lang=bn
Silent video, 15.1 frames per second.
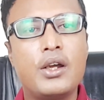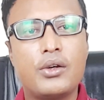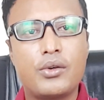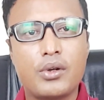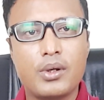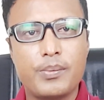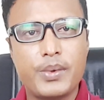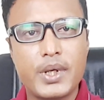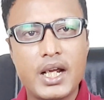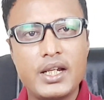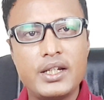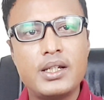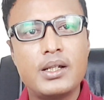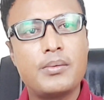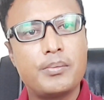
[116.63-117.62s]
কোনো ফ্লাইট
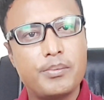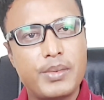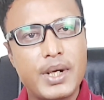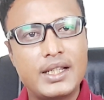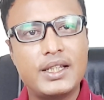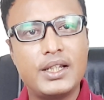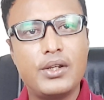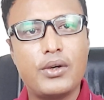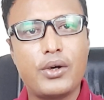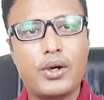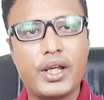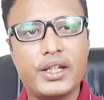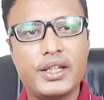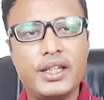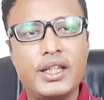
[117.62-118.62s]
বাতিলও
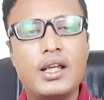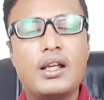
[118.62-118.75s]
হয়নি